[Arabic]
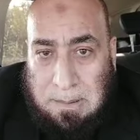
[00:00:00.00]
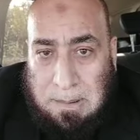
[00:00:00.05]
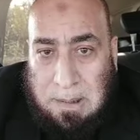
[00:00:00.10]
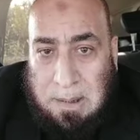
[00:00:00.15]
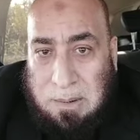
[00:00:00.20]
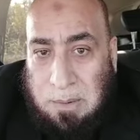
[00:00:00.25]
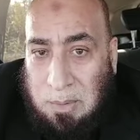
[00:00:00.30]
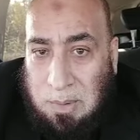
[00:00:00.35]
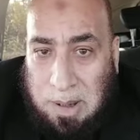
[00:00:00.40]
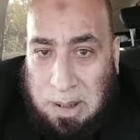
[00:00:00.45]

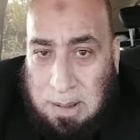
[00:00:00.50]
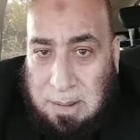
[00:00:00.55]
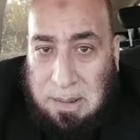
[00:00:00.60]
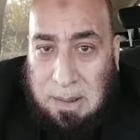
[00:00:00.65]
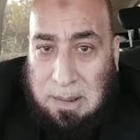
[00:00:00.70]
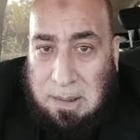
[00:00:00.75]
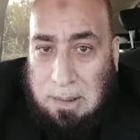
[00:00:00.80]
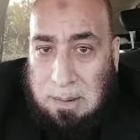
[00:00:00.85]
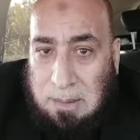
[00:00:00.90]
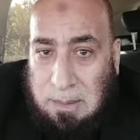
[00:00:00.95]
لأنه يعني
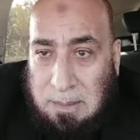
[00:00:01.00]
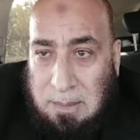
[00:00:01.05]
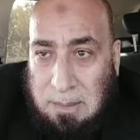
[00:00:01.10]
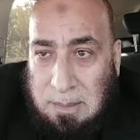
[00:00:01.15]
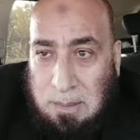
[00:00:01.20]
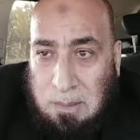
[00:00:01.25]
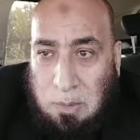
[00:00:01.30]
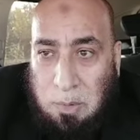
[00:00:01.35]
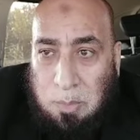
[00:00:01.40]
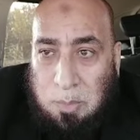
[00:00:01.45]
إيه
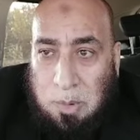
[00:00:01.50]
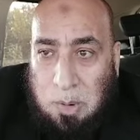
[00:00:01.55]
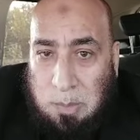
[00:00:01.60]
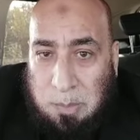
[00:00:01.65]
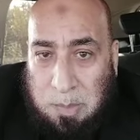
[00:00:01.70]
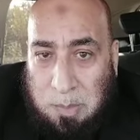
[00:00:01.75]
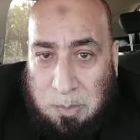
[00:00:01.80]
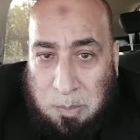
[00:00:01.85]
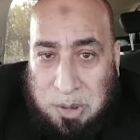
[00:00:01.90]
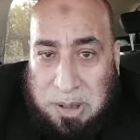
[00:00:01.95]

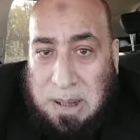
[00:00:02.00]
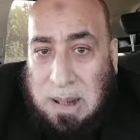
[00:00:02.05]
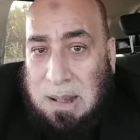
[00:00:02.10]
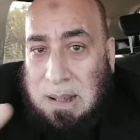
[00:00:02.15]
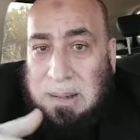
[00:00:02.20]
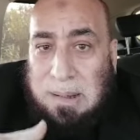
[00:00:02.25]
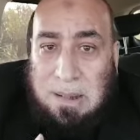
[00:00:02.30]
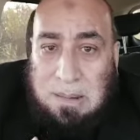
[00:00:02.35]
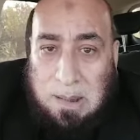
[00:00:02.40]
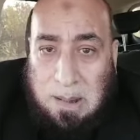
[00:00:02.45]

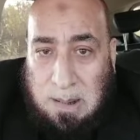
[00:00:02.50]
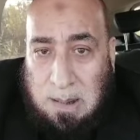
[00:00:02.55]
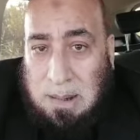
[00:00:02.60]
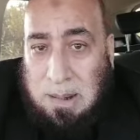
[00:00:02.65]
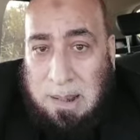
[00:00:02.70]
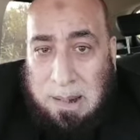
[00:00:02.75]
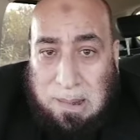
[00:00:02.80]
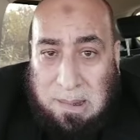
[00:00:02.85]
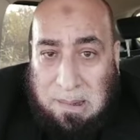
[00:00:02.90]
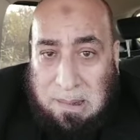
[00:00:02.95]
بمساعدة
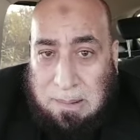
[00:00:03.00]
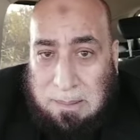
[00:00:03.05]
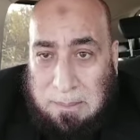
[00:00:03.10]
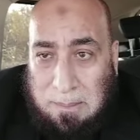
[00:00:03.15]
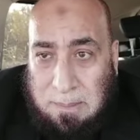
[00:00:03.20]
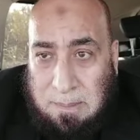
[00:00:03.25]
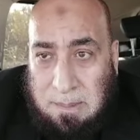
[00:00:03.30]
آخرين